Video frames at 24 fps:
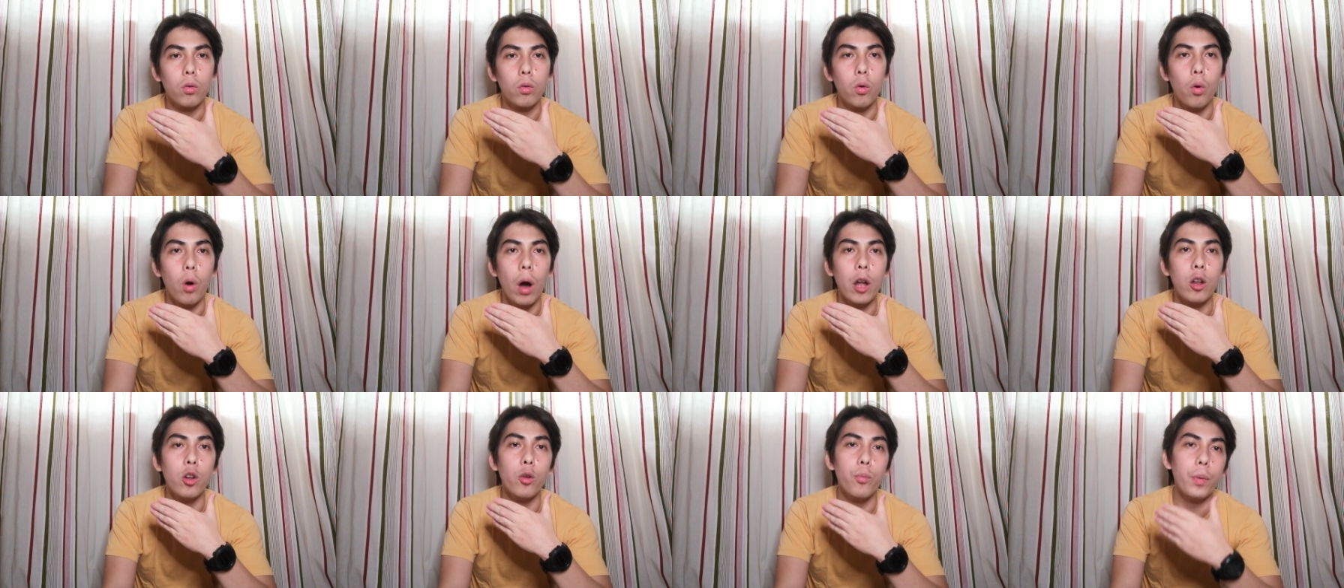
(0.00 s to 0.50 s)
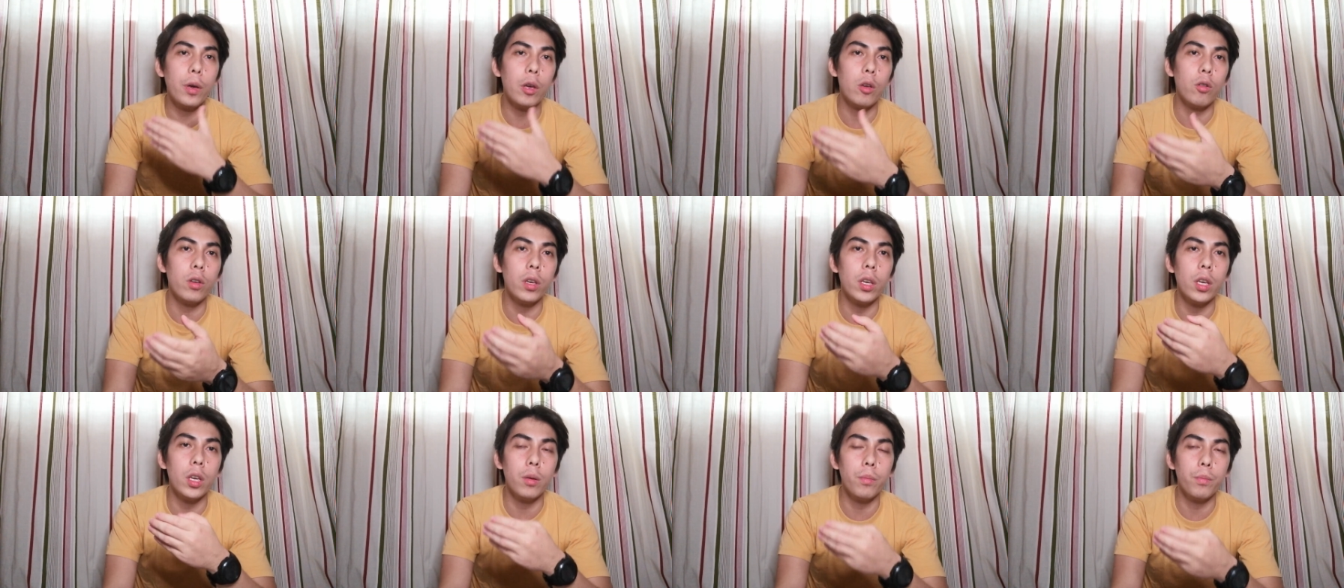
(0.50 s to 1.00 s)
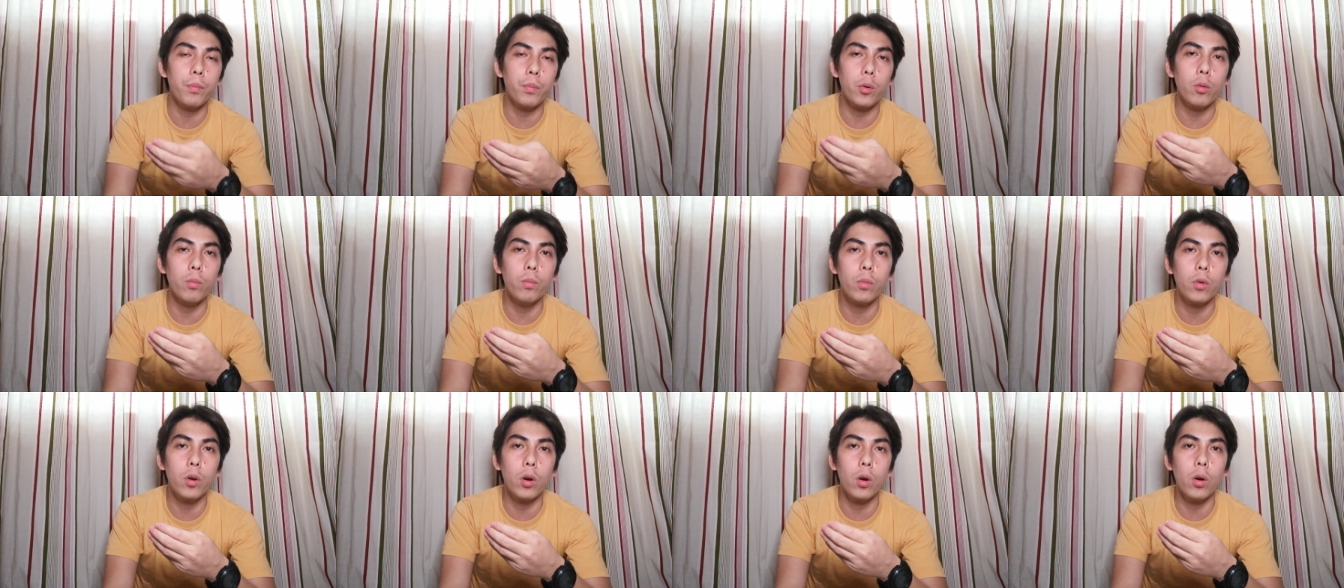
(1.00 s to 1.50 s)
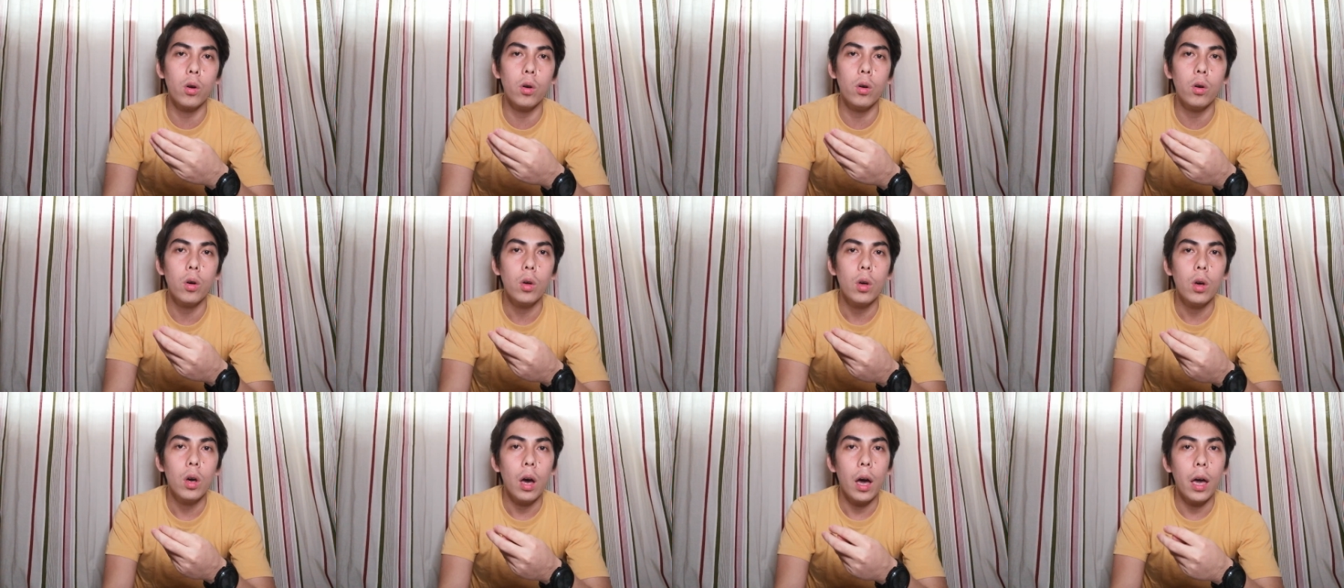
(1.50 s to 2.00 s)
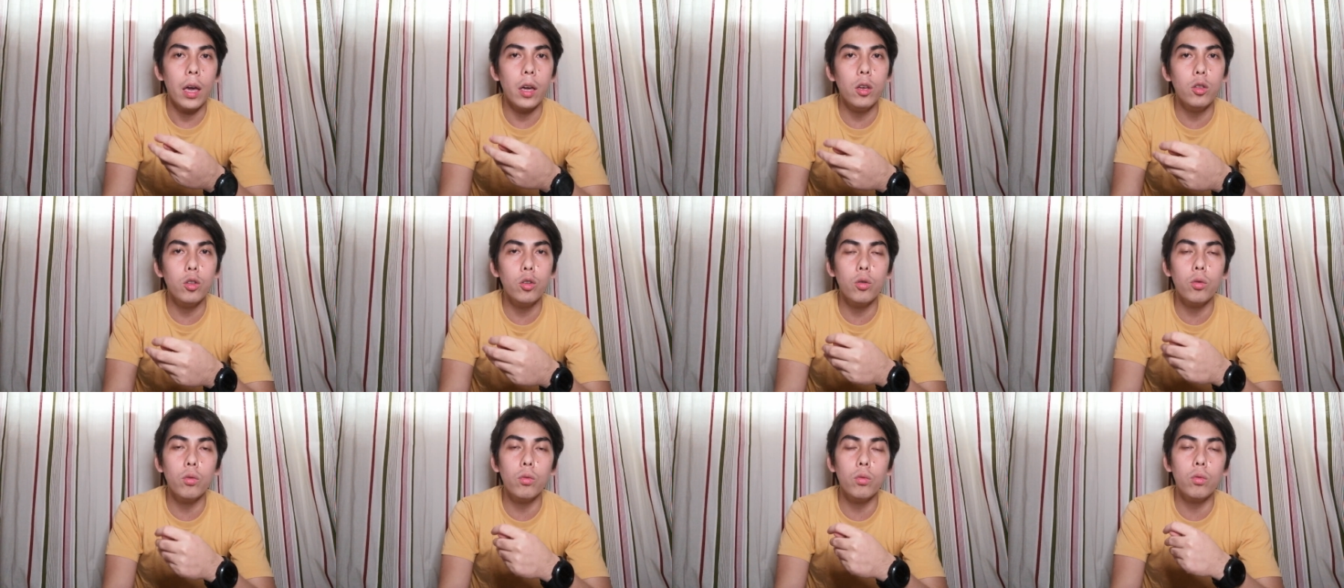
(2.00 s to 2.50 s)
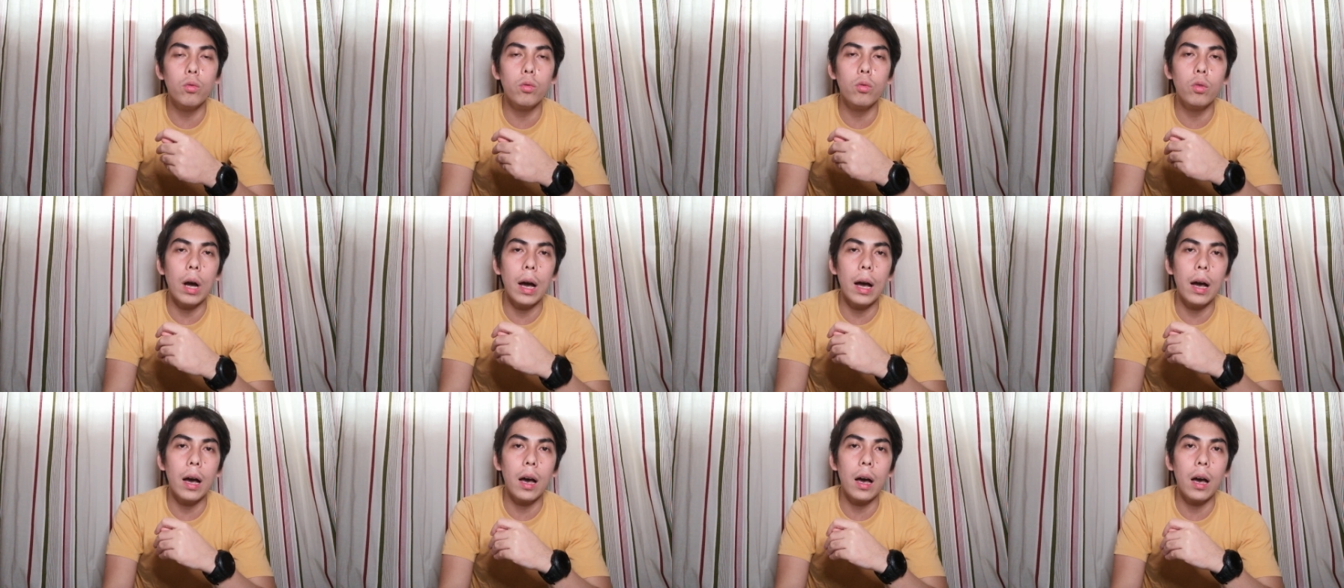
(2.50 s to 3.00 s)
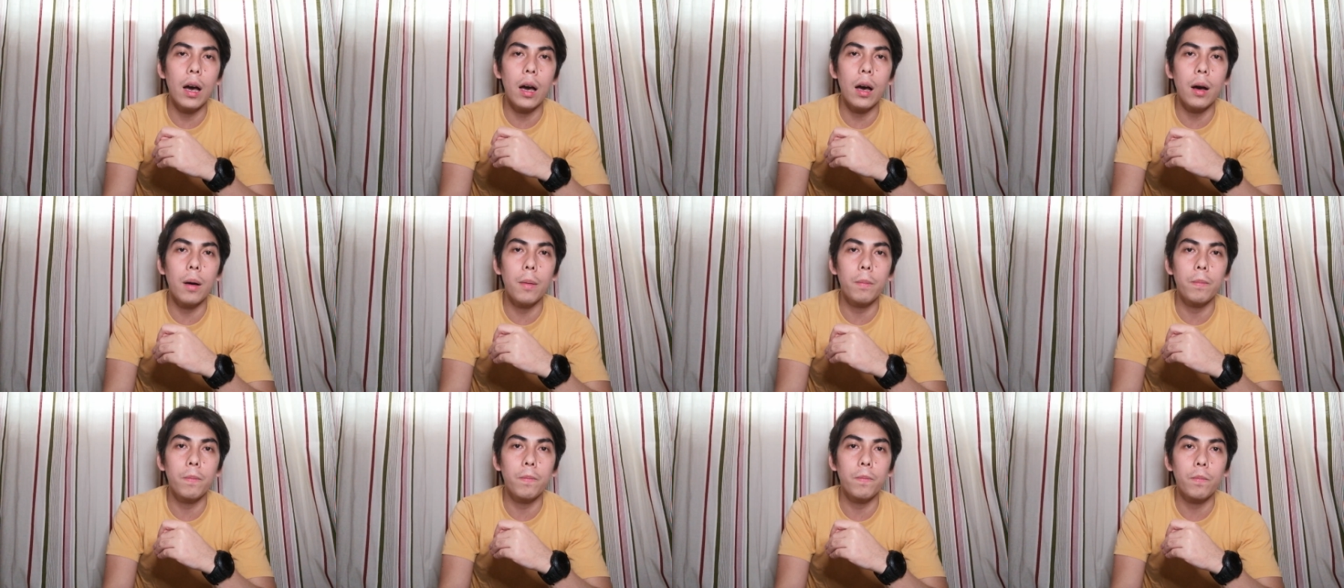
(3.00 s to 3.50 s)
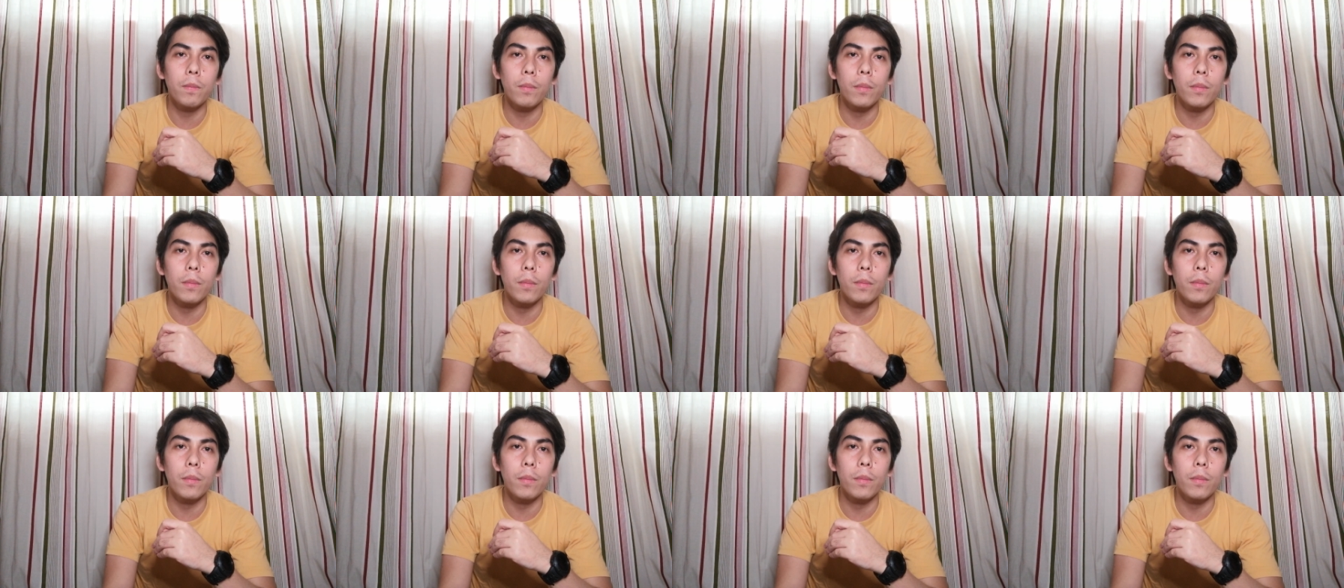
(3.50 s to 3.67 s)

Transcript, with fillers: kung ano pa yung i-improve ko. Ayun yung um,